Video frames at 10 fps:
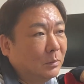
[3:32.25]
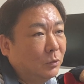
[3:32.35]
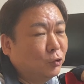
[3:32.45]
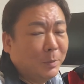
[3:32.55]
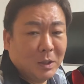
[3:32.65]

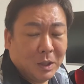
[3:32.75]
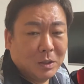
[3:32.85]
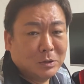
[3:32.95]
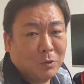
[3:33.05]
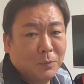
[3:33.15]

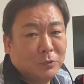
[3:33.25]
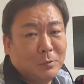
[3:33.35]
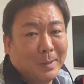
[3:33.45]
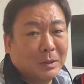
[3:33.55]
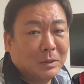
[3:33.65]
주말까지
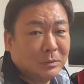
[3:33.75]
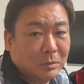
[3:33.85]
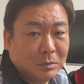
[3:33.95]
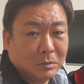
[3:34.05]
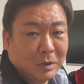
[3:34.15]
접수를
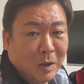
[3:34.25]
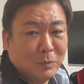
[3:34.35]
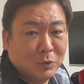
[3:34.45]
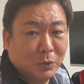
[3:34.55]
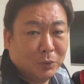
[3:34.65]
받아서
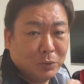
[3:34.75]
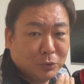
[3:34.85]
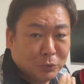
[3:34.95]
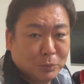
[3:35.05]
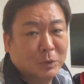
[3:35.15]
다음 주
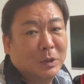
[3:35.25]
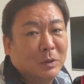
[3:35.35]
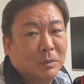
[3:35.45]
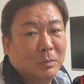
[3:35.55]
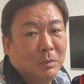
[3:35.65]
월요일쯤
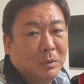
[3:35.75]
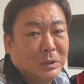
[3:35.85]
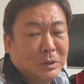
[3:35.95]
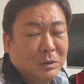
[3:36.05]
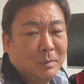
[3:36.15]
어,
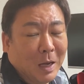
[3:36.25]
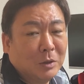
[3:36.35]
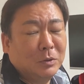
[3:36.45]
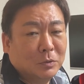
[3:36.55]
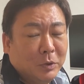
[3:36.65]
링크를
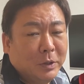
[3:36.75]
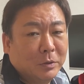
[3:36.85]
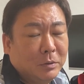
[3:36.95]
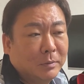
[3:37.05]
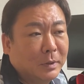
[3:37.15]
막으려고
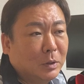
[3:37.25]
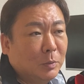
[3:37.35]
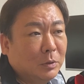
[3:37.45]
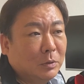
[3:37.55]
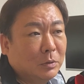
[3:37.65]
해요.
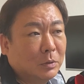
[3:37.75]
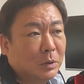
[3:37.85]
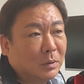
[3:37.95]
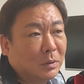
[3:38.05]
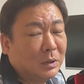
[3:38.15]
왜냐면은
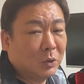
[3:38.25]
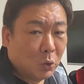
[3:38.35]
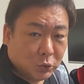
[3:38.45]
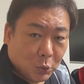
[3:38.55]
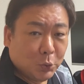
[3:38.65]
이게
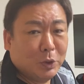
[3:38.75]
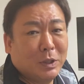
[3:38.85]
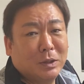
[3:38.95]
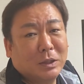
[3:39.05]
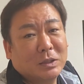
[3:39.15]

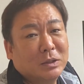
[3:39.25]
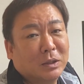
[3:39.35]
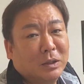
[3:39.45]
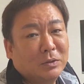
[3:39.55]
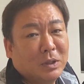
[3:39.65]
노쇼율이라는 게
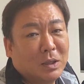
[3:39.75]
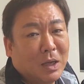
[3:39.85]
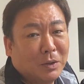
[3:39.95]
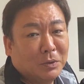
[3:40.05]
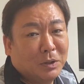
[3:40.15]
있잖아요. 제가
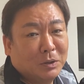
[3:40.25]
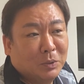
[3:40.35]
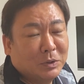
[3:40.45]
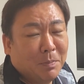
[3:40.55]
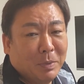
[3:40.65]
강연에
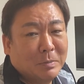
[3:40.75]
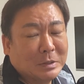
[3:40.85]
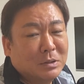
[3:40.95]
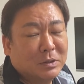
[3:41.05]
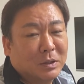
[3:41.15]
또 짬밥이
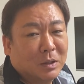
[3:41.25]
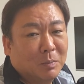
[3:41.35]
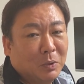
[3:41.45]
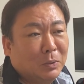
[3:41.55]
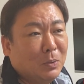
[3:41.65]
있으니까
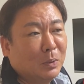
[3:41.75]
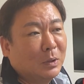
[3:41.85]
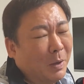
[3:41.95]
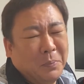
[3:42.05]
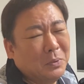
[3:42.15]
보통
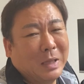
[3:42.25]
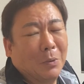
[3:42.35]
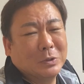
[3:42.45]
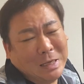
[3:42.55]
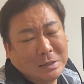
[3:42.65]
백 퍼센트 다
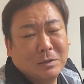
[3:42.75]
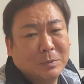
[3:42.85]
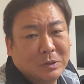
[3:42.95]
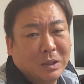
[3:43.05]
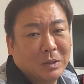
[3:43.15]
오지
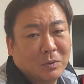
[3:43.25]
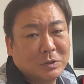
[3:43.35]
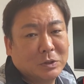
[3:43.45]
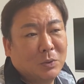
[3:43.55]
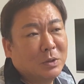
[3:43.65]
않습니다. 어,
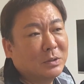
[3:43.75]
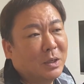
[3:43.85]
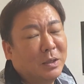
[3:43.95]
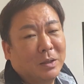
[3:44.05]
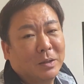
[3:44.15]

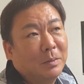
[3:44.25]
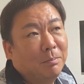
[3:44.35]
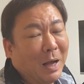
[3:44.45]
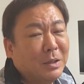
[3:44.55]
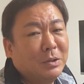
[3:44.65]
지원자에
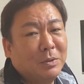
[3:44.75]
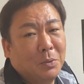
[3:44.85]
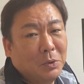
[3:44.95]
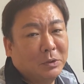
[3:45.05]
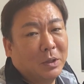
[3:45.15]
많이
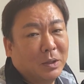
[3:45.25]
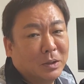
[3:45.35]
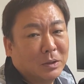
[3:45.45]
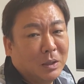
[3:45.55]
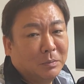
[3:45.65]
올
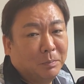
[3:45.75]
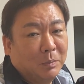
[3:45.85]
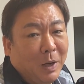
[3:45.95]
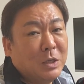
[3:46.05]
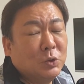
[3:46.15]
때가 이제 한
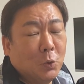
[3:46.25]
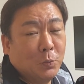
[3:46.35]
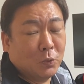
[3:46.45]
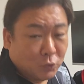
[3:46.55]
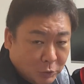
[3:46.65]
팔십오
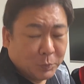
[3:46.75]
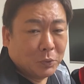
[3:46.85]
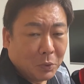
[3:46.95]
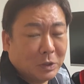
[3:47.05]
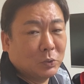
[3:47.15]
퍼센트, 구십
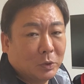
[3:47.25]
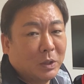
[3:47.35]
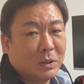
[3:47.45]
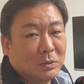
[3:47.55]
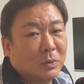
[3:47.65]
퍼센트까지 올
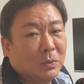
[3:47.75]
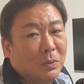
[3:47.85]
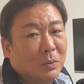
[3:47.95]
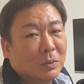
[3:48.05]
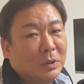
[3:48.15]
때가
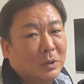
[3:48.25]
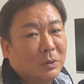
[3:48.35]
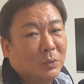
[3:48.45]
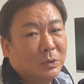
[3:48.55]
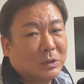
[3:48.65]
있었고,
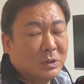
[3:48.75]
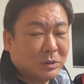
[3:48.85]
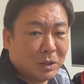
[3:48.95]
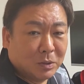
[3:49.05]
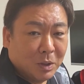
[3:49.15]
그리고 이제
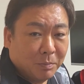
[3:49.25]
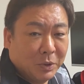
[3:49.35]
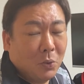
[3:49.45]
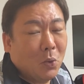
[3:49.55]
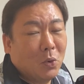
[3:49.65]
진짜
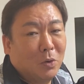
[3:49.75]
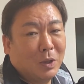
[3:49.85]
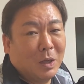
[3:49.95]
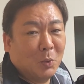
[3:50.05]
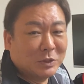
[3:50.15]
비
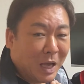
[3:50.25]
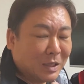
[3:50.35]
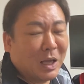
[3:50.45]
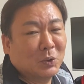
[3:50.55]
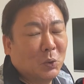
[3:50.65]
오거나 뭐
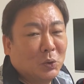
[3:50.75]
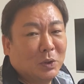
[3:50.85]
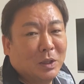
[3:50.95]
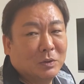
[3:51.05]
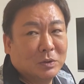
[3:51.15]
장이 안
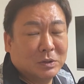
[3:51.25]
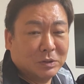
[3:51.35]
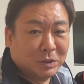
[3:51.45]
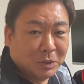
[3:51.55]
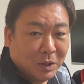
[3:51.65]
좋거나 해서
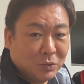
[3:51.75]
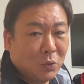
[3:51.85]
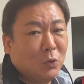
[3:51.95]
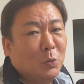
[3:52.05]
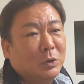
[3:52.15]
진짜
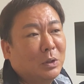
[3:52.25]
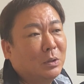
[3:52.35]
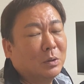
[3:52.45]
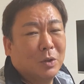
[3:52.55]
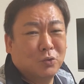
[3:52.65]
조금 올
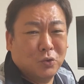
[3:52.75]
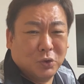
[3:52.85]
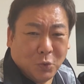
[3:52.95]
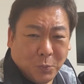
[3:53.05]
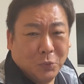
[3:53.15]
때는
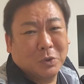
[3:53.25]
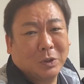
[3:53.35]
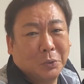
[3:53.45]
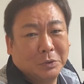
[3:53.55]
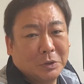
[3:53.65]
육십오 퍼센트
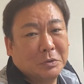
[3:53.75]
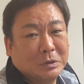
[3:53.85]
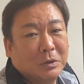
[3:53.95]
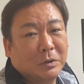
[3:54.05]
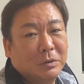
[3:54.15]
이렇게 올 때도
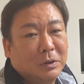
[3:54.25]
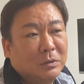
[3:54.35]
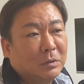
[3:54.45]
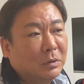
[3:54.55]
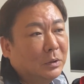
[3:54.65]
있어요.
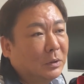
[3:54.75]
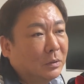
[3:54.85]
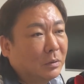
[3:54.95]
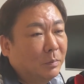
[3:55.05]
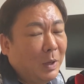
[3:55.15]
그래서
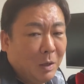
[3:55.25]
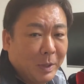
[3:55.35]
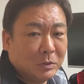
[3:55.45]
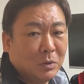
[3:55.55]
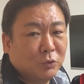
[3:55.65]

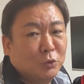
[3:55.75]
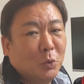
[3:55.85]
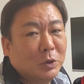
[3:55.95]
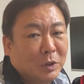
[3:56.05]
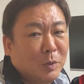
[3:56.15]
팔백 석
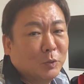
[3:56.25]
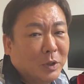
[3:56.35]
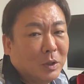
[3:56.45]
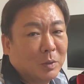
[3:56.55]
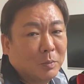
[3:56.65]
규모이기
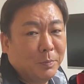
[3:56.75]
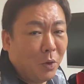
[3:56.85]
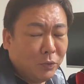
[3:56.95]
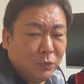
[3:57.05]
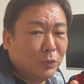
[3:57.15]
때문에
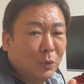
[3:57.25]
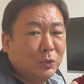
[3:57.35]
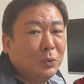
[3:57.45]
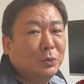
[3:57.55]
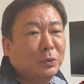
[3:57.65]
평균
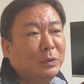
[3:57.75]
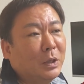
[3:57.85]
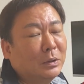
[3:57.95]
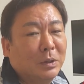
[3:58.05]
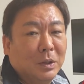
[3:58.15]
노쇼율을
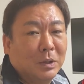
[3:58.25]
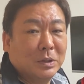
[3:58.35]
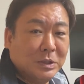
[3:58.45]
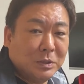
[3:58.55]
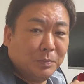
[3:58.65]
한
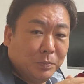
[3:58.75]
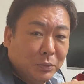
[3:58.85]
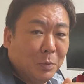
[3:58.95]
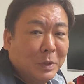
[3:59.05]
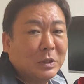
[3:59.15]
이십
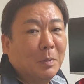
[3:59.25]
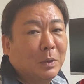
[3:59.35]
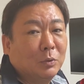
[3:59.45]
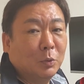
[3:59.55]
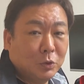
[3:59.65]
퍼센트만
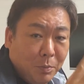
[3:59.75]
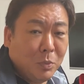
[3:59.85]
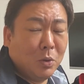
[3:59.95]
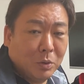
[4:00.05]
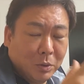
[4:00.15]
잡아도 뭐 천
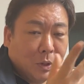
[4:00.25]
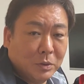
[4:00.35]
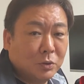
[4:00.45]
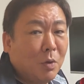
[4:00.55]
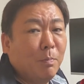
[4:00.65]

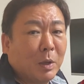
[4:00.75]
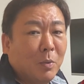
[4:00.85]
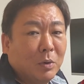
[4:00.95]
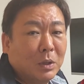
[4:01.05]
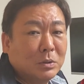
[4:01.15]
명에서 천백
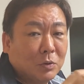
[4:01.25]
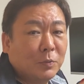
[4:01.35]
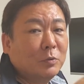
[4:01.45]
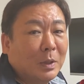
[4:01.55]
명까지 접수